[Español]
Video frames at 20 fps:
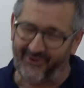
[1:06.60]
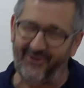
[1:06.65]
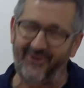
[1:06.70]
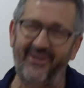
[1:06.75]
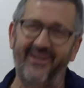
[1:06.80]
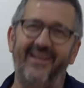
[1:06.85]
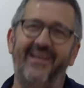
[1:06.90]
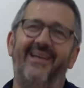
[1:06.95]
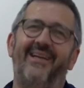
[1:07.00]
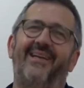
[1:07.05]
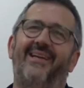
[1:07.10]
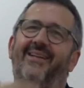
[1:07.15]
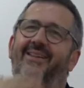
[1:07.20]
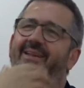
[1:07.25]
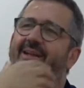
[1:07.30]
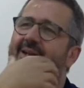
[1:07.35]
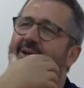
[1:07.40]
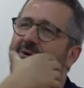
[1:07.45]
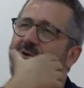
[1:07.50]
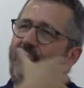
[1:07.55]
¿no? que
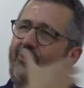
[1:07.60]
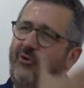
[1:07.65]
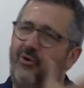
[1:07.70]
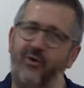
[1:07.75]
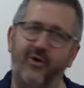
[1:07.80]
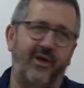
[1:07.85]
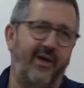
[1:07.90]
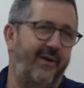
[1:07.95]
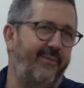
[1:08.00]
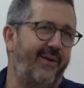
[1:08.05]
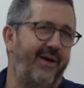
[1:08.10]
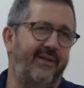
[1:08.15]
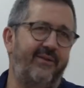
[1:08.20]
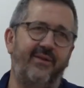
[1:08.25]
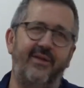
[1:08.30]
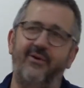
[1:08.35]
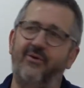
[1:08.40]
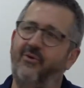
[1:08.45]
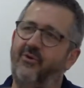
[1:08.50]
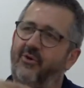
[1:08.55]
tienen control
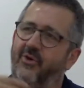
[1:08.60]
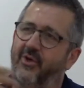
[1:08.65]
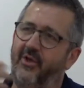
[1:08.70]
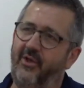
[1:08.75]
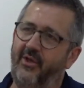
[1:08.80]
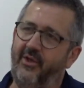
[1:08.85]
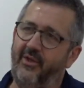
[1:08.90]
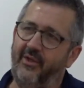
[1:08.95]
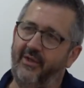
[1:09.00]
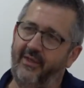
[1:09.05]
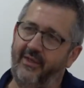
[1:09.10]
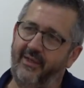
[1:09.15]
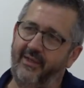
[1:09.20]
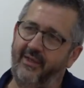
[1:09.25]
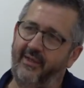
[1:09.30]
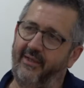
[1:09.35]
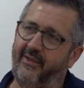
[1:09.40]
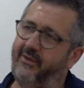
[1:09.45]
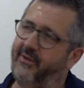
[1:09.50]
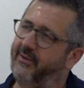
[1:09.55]
climático,
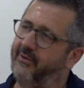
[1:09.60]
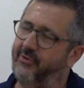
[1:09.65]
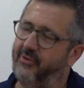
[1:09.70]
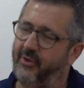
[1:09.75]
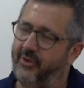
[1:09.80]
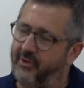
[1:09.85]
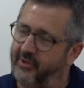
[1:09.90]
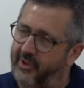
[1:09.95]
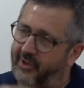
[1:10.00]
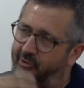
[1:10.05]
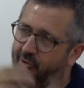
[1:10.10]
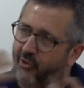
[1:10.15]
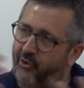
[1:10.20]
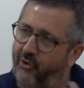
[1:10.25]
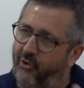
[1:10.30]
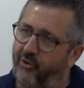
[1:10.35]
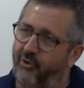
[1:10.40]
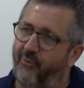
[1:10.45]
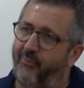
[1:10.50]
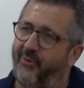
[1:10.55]
eh, está
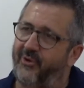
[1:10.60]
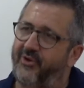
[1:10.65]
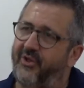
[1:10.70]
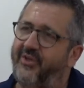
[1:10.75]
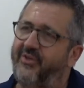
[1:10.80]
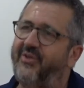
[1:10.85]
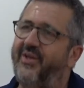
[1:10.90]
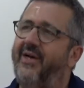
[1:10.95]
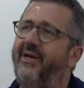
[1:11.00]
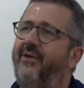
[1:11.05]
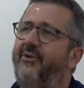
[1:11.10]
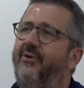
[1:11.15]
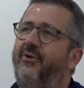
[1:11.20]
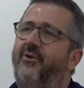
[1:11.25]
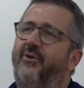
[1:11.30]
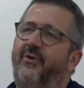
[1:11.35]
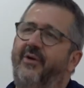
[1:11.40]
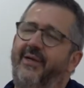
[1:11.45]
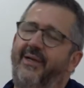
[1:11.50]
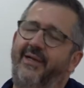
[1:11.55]
todo
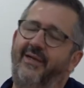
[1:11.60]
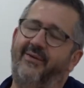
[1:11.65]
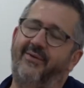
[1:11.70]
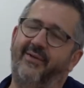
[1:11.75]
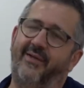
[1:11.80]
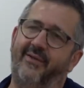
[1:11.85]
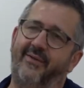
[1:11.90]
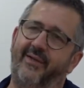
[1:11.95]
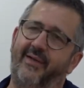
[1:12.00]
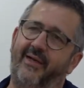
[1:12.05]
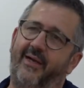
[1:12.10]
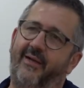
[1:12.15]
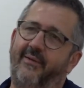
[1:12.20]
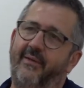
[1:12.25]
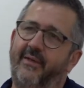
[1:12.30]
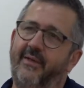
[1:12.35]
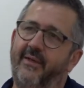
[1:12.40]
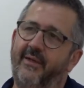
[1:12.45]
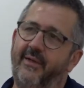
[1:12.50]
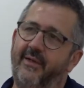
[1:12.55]
domotizado, etc.
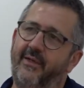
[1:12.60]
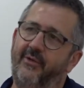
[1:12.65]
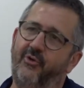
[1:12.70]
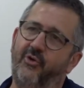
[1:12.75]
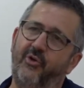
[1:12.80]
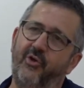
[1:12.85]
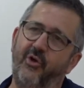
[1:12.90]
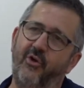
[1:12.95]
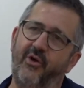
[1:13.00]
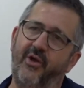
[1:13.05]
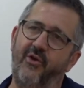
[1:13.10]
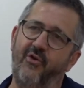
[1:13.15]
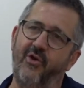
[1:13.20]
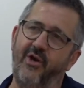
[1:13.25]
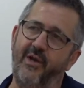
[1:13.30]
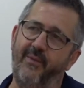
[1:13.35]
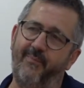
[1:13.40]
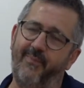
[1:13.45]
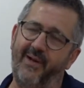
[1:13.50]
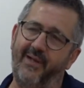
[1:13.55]
Entonces lo que yo
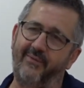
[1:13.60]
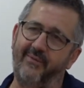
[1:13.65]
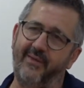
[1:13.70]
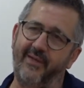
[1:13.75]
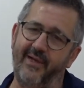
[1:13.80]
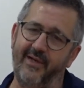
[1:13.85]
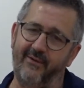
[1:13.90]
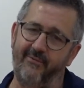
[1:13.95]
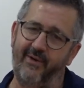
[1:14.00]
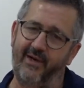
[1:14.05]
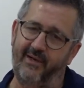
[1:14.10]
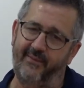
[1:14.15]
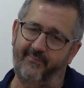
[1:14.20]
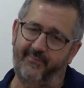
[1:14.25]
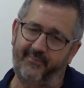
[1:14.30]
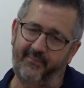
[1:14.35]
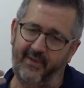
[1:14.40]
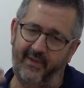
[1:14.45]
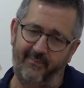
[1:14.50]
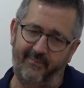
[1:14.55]
les planteaba
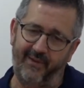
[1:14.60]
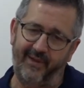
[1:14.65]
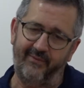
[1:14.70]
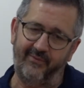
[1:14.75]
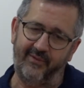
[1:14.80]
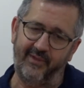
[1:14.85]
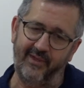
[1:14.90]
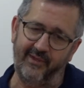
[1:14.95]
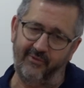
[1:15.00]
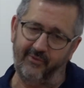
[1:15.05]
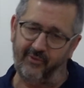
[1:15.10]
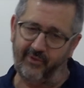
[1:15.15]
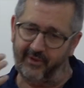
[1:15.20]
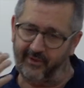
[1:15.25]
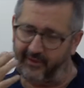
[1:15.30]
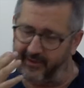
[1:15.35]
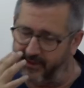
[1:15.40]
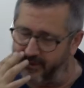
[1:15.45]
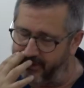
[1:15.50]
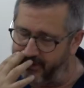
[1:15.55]
y planteé
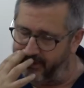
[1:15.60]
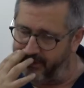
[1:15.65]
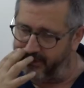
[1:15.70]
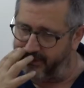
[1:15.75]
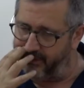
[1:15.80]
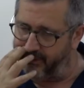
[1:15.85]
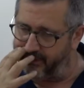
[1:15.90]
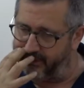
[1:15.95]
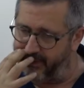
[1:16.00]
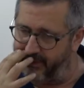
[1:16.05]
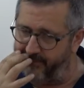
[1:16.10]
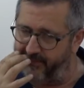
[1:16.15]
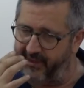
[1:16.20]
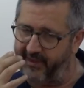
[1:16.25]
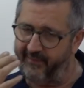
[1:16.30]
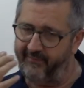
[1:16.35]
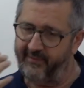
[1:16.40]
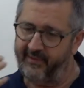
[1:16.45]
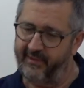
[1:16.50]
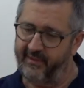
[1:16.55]
durante el
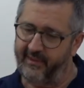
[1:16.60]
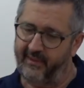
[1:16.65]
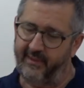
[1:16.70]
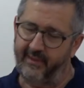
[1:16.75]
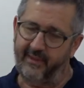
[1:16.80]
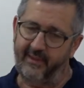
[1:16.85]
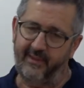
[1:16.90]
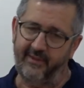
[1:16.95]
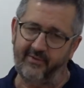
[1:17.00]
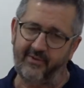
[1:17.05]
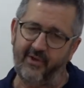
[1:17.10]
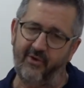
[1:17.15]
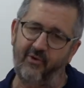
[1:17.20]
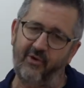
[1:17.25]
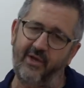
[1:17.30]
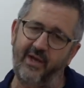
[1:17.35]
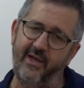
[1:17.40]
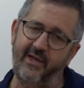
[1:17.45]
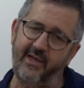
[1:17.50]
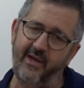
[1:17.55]
tema es que lo
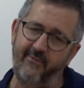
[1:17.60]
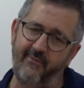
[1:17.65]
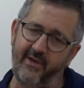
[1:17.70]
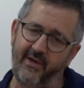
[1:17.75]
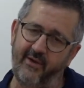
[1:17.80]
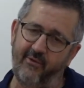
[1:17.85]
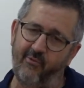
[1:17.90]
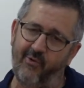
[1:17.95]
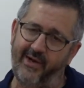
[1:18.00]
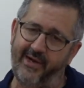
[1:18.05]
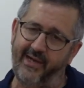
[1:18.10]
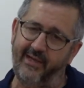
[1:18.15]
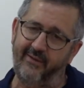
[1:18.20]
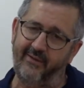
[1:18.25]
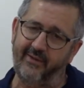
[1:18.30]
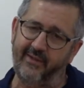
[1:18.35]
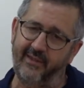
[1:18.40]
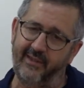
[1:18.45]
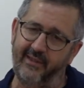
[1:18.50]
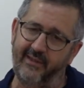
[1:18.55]
que hay que averiguar
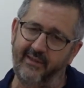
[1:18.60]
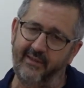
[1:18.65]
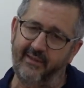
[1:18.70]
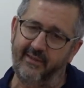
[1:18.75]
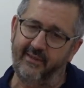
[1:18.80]
antes